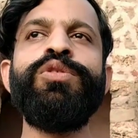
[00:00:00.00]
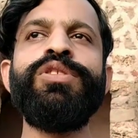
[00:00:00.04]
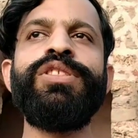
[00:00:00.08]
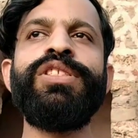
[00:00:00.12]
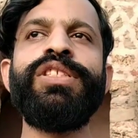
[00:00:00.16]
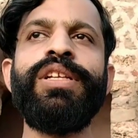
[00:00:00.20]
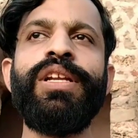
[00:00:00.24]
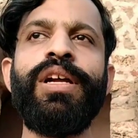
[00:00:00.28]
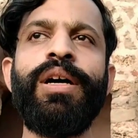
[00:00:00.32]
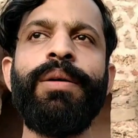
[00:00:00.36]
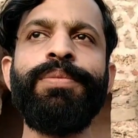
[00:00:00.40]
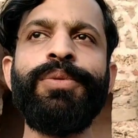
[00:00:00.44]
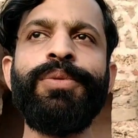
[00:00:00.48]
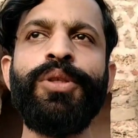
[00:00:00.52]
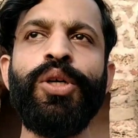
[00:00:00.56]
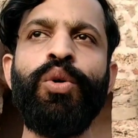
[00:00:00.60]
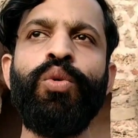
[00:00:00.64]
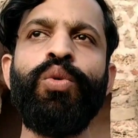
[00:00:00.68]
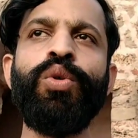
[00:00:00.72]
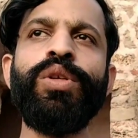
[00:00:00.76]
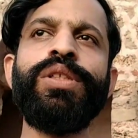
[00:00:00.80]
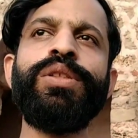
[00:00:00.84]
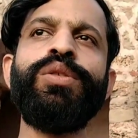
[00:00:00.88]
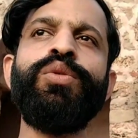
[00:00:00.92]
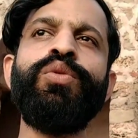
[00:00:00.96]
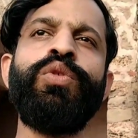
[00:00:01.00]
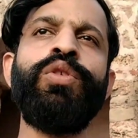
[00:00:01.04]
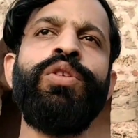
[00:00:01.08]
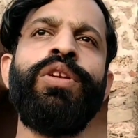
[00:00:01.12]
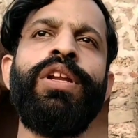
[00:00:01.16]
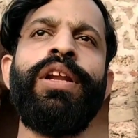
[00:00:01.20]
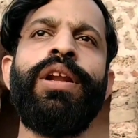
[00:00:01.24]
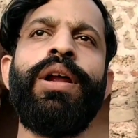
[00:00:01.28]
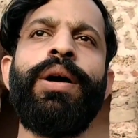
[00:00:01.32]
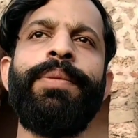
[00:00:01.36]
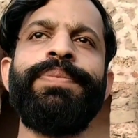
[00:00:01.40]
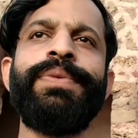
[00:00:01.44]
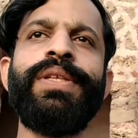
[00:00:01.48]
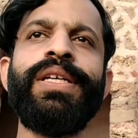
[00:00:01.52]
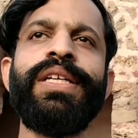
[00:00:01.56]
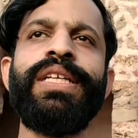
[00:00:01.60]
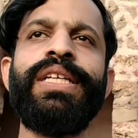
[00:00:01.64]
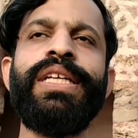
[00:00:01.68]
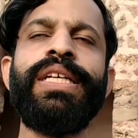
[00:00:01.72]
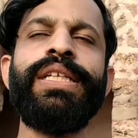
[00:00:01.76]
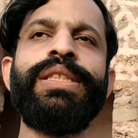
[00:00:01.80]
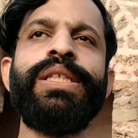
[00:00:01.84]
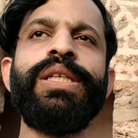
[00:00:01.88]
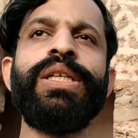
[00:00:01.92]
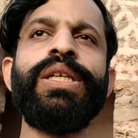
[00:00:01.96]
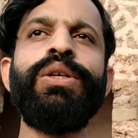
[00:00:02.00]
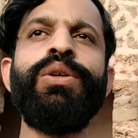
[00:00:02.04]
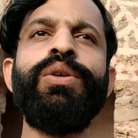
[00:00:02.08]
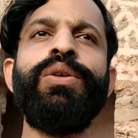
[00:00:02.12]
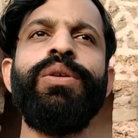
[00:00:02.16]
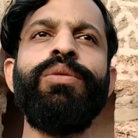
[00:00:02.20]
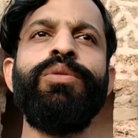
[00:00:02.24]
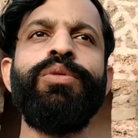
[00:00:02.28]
उनसे रबता हुआ तो उन्होंने रबता किया था कि